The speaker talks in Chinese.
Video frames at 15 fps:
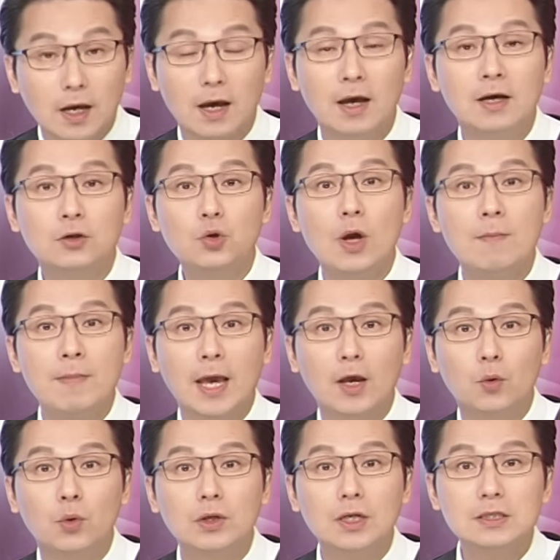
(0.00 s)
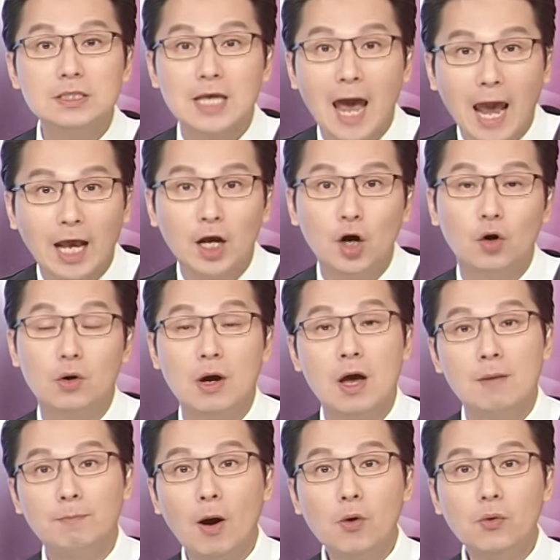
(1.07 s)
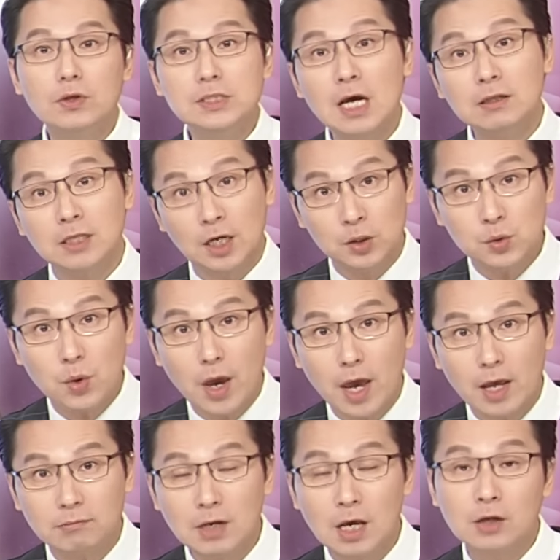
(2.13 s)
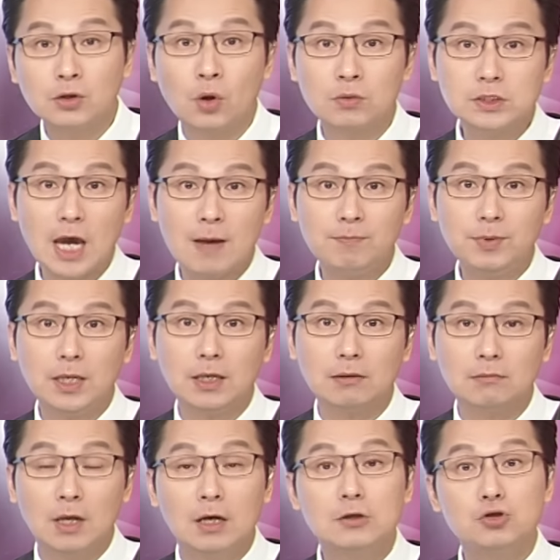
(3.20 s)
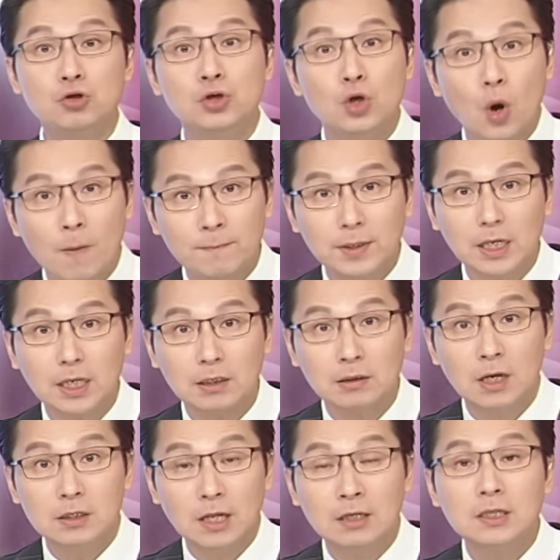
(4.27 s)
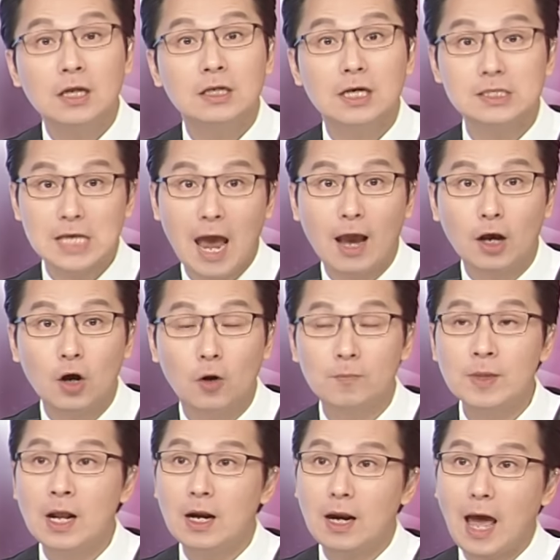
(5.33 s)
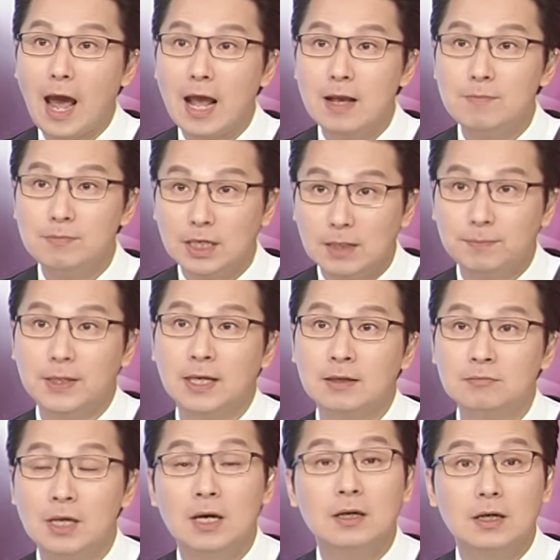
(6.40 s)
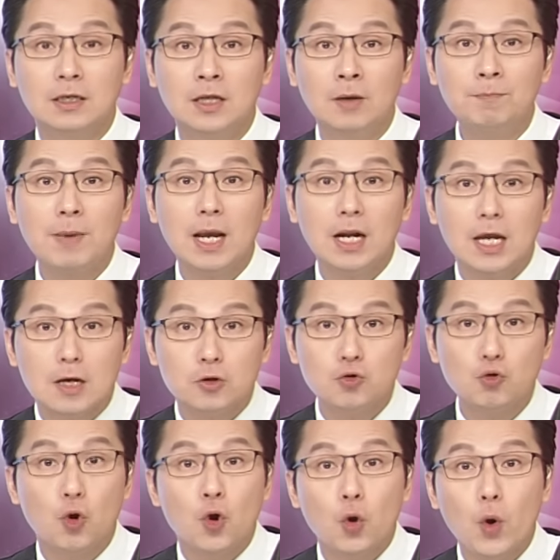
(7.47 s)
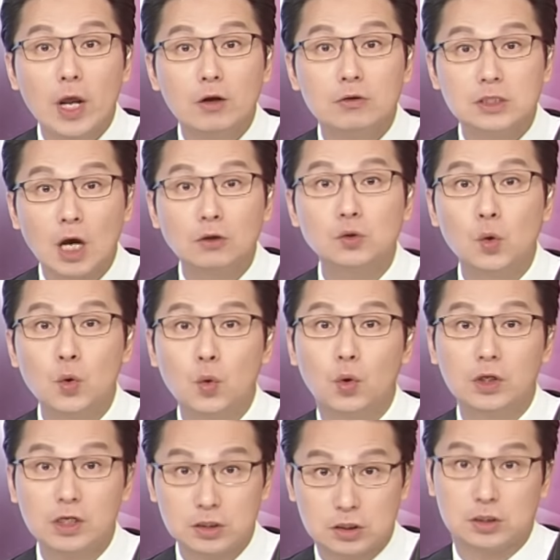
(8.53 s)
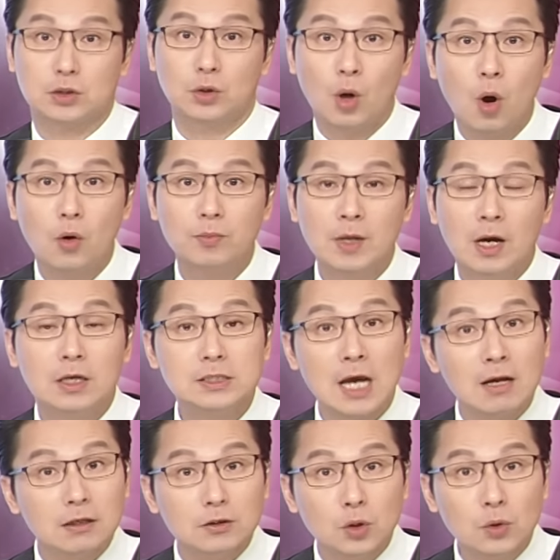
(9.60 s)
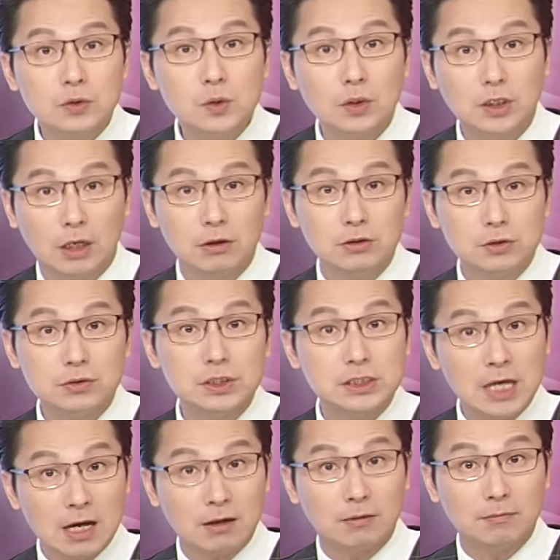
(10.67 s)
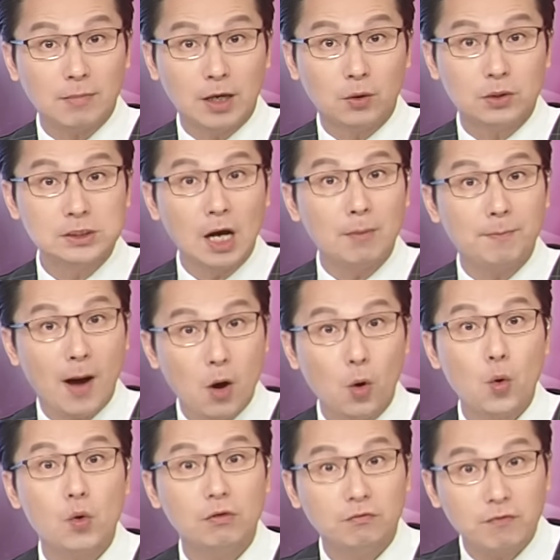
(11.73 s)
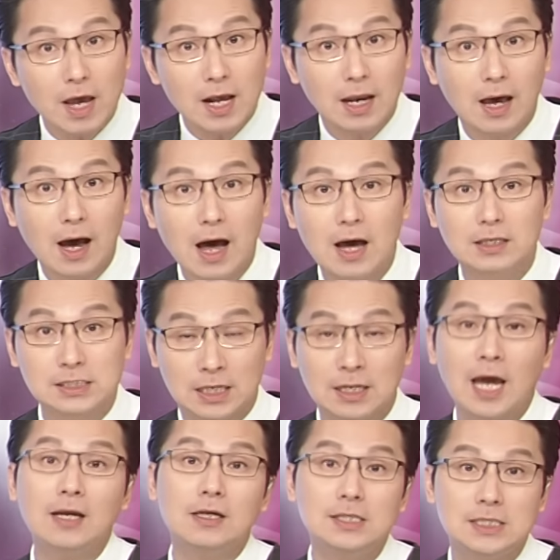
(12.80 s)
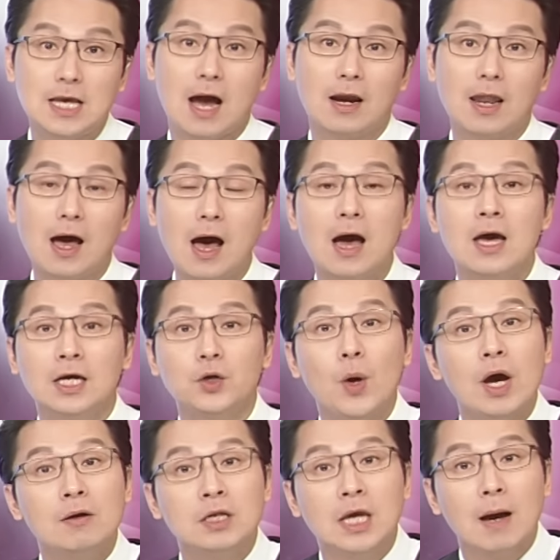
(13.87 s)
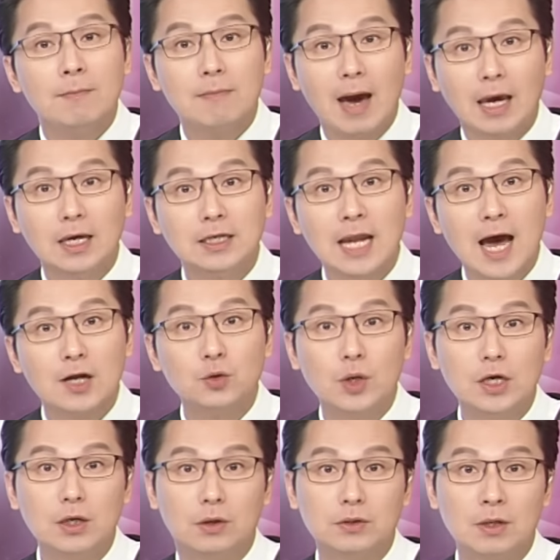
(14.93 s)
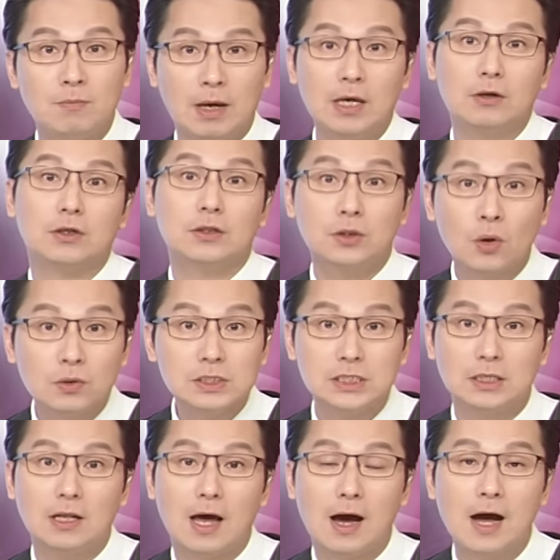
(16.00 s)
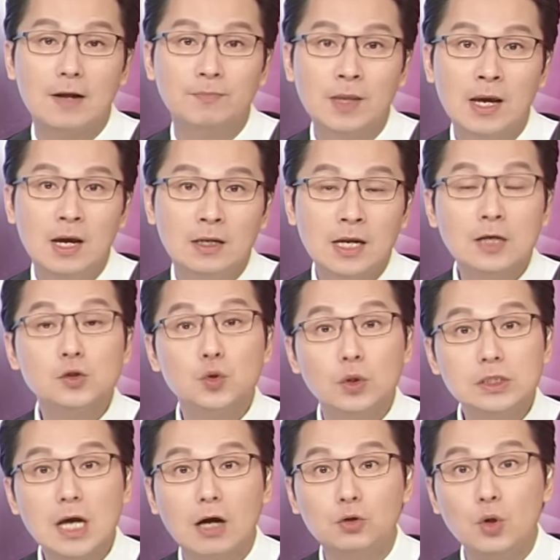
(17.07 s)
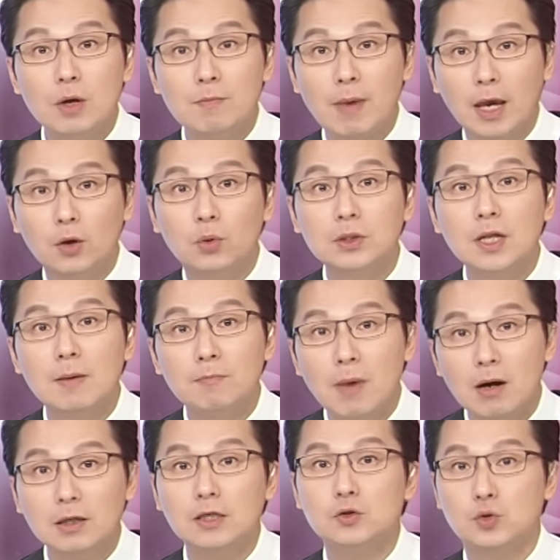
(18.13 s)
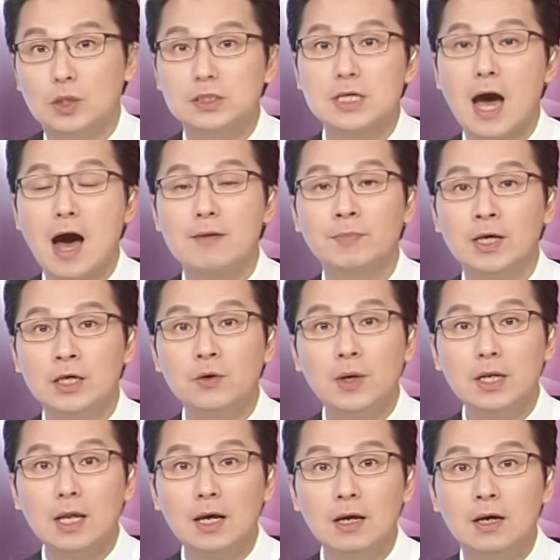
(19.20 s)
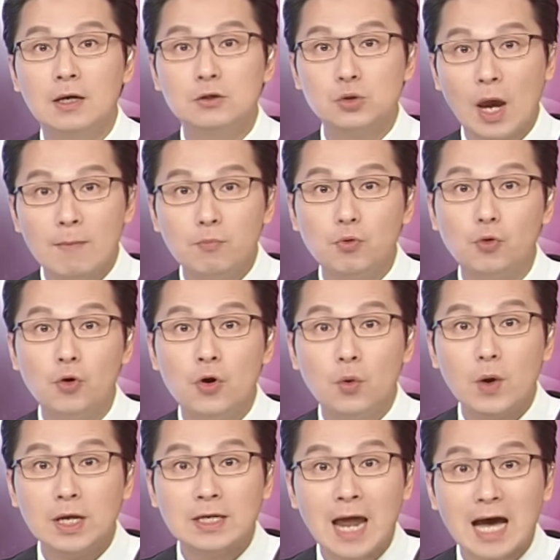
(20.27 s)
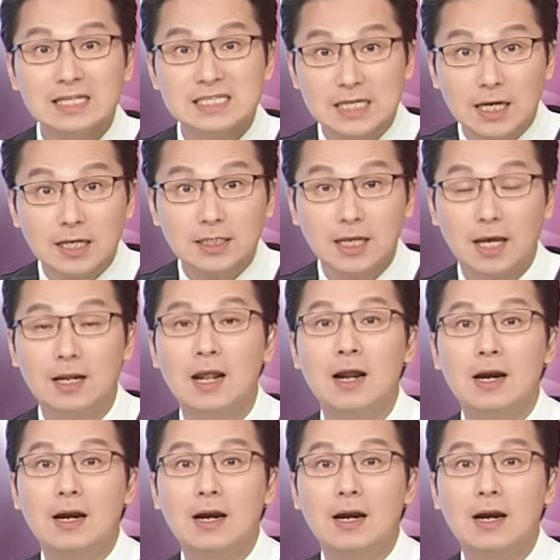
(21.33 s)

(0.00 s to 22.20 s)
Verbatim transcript: 的对美国的采购。包括像能源、农产品、军用品等等的采购来米平，可能被列入汇率操纵国的指控。这样的动作等于就是向美国交保护费了啊！简单的讲了，啊，因为你要买一大堆有的没有的东西了啊。那缩小对美国的贸易顺差，因为呢，川普会拿这一点